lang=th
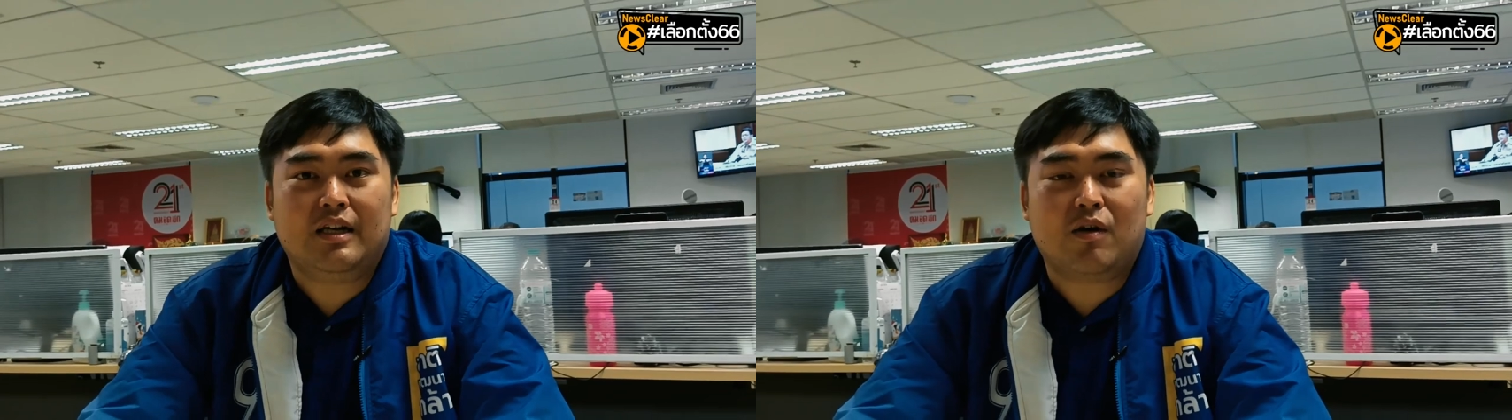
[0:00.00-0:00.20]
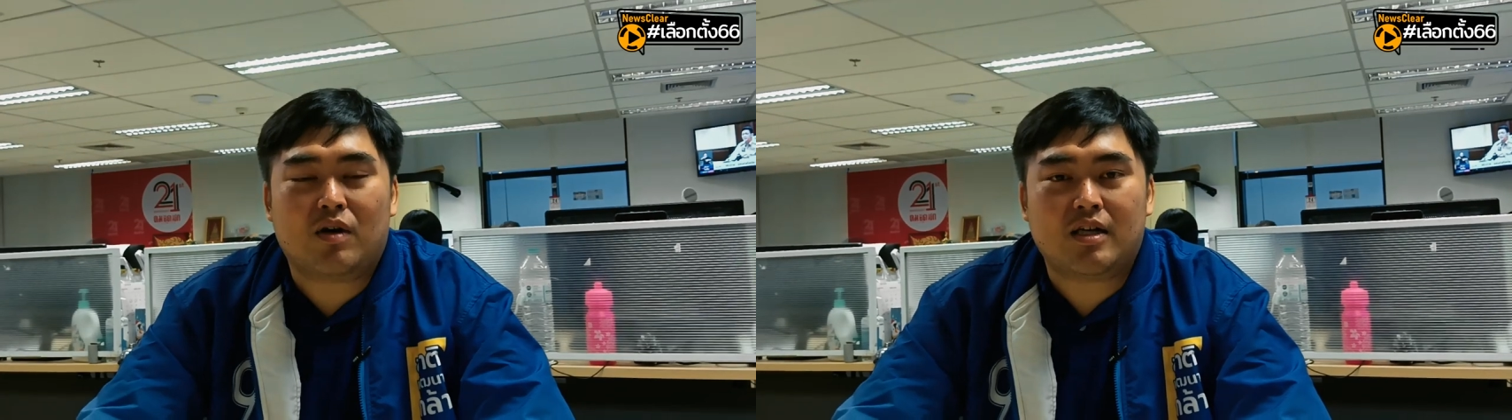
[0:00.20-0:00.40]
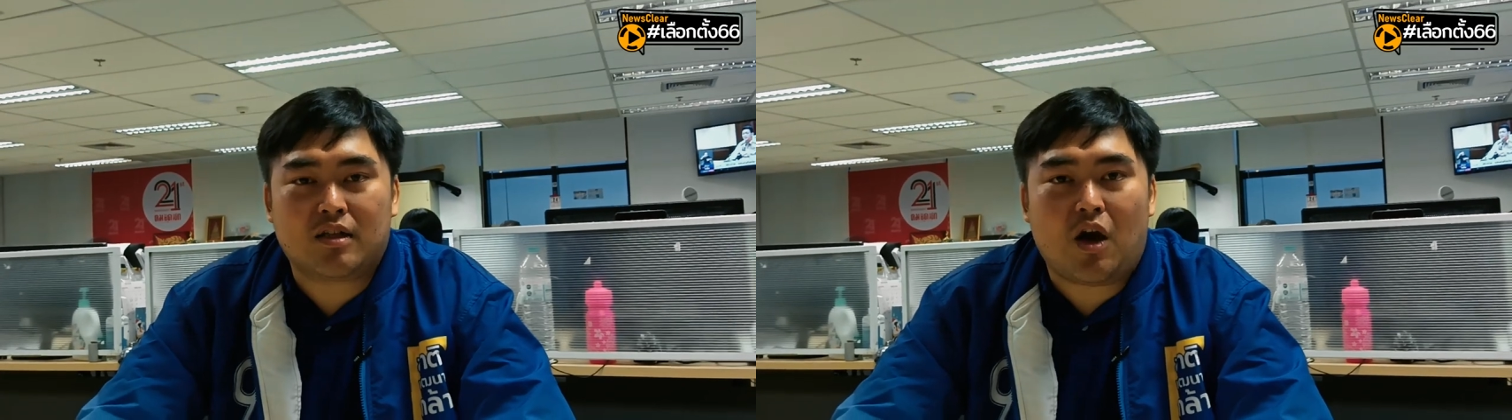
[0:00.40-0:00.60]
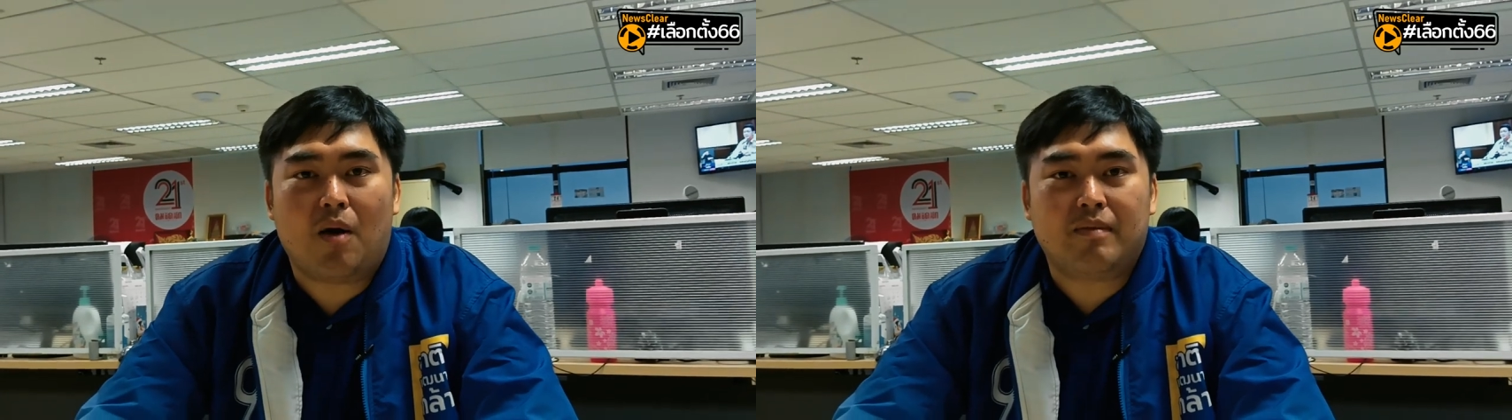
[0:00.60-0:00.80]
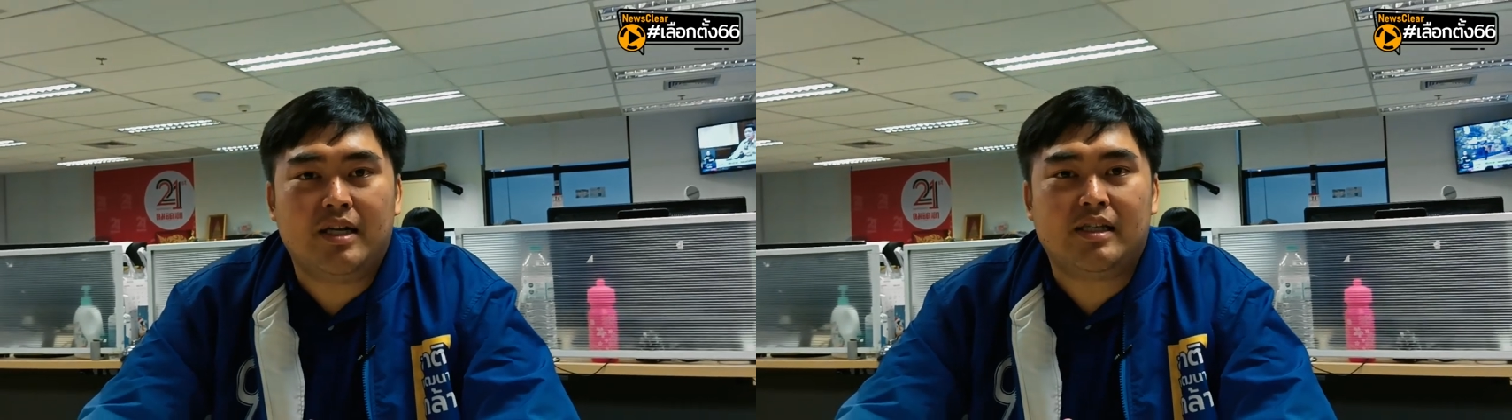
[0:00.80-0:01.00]
เราก็จะต
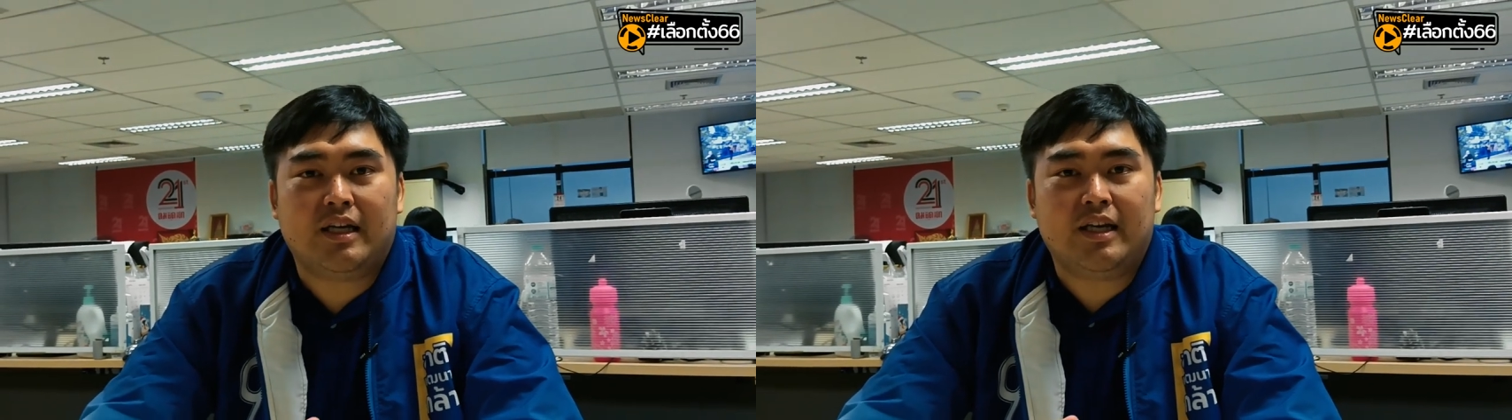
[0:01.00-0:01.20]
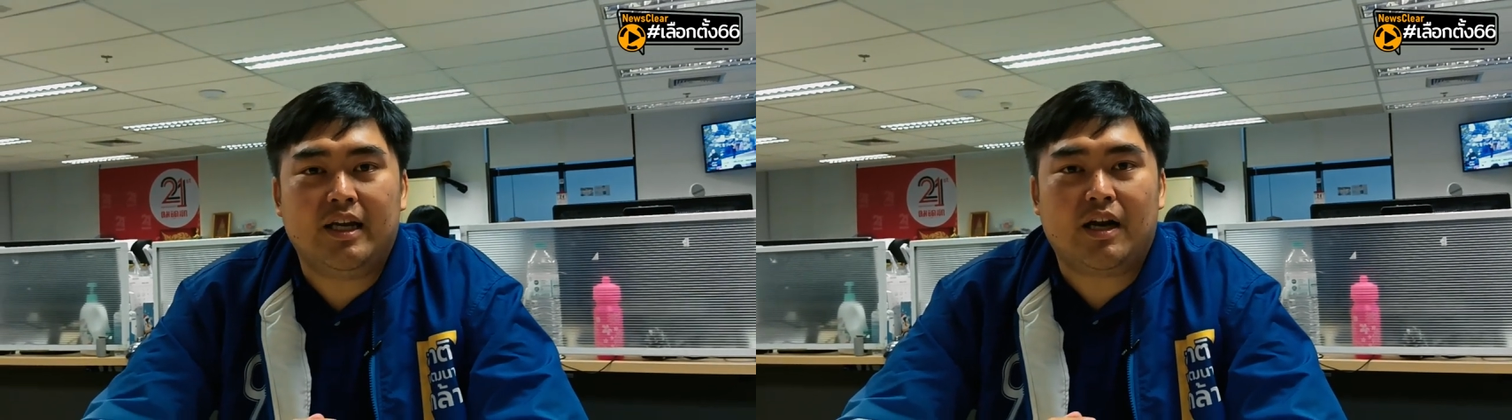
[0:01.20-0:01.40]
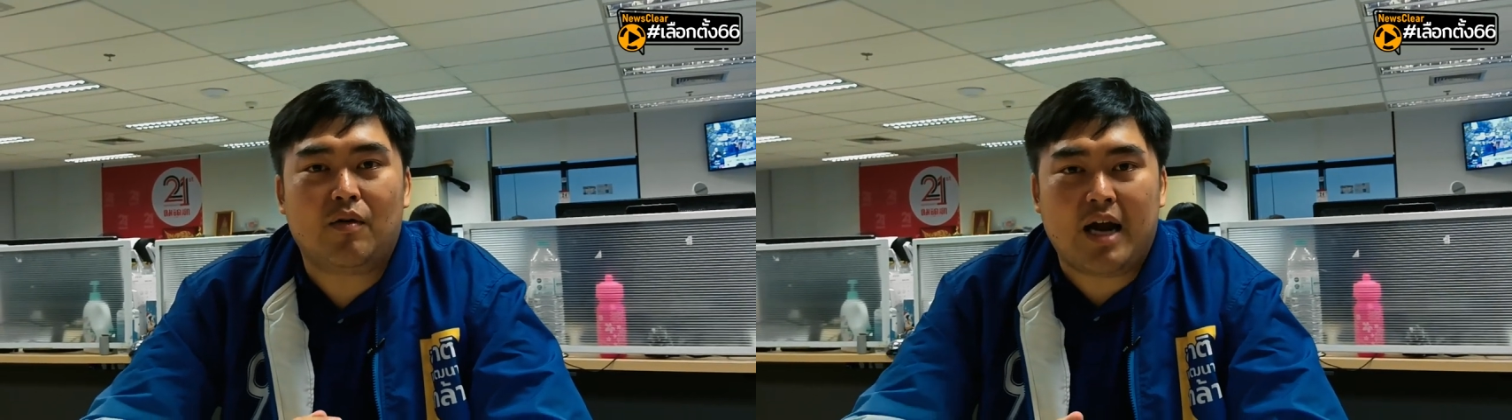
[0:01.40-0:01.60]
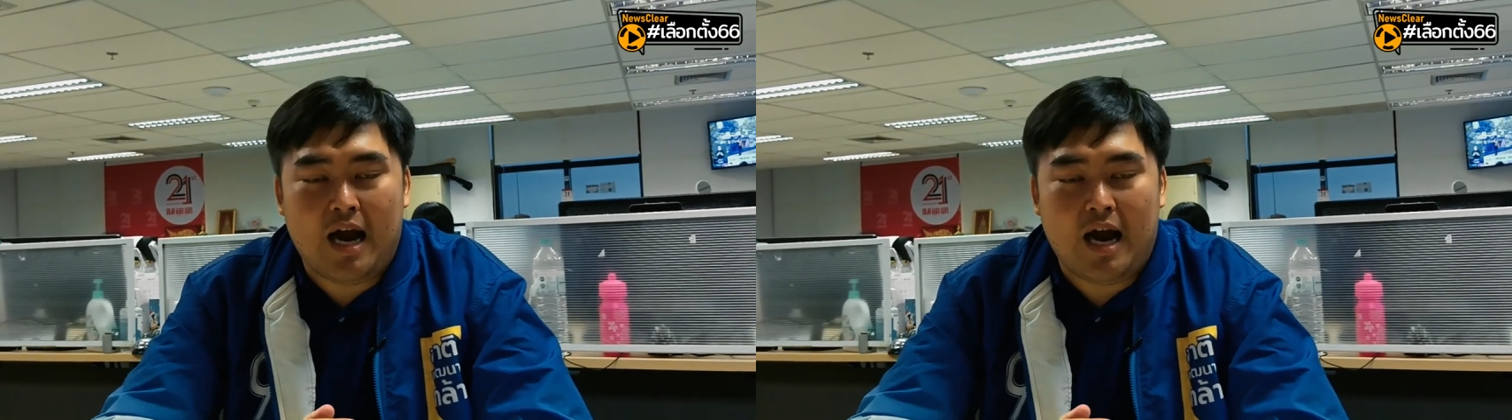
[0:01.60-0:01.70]
อบในสิ่งที่เขา